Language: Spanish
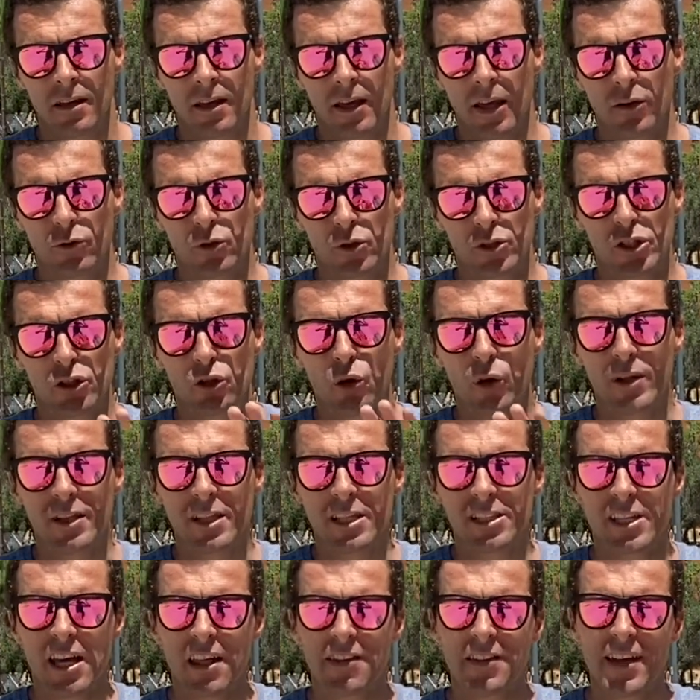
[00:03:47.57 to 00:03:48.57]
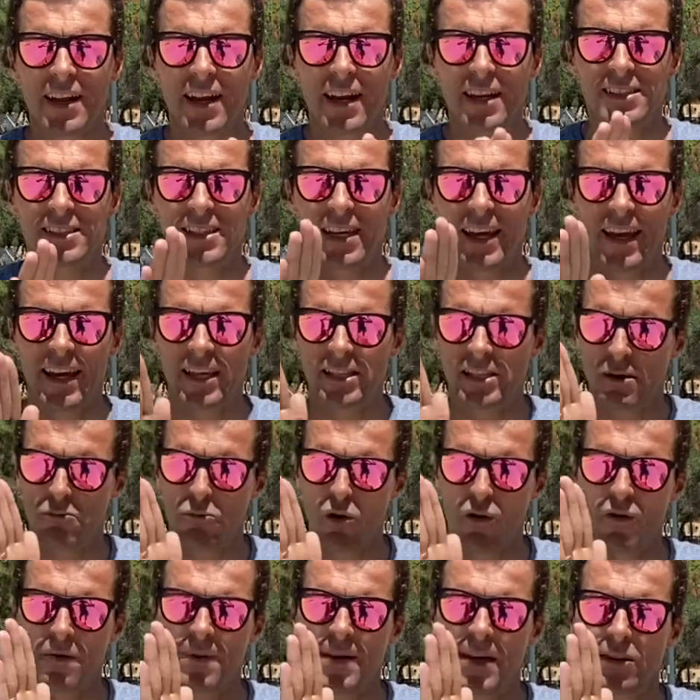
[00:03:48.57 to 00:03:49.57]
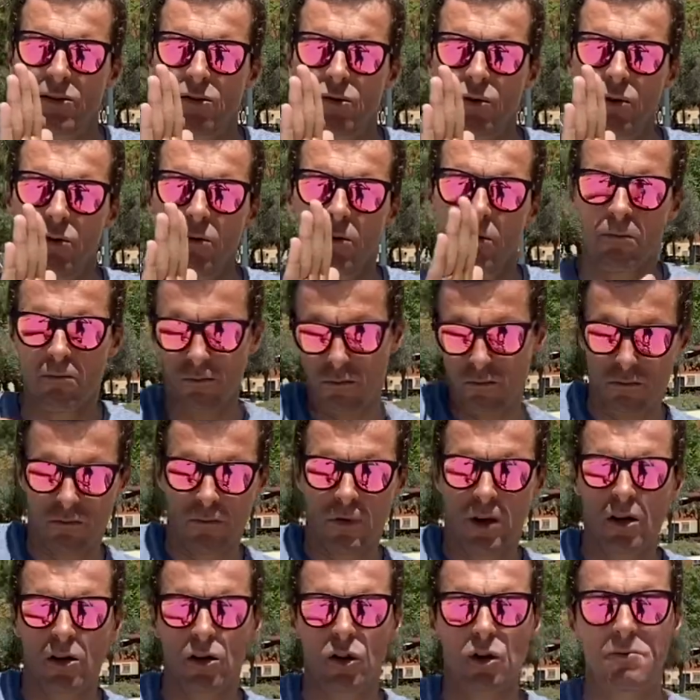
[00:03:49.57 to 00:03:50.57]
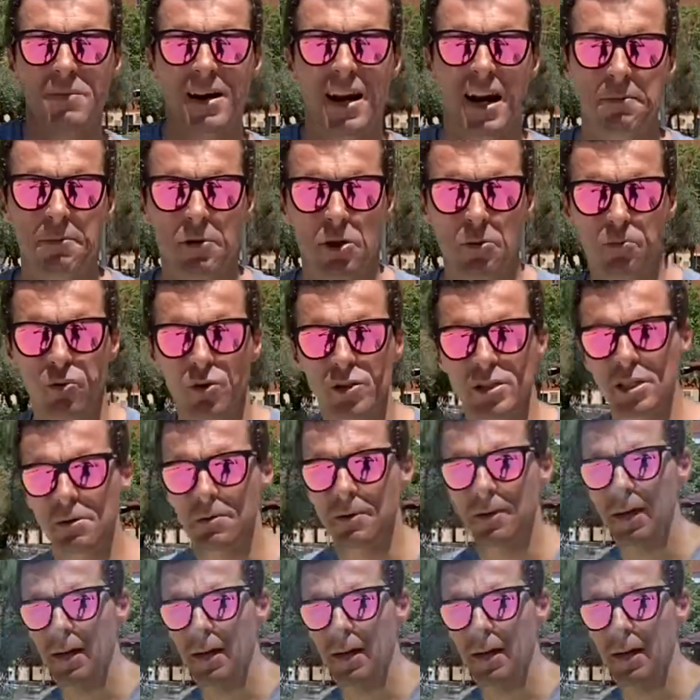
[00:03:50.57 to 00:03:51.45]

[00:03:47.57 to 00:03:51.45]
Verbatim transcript: Entonces lo que tienes que hacer es este movimiento lo más rápido posible.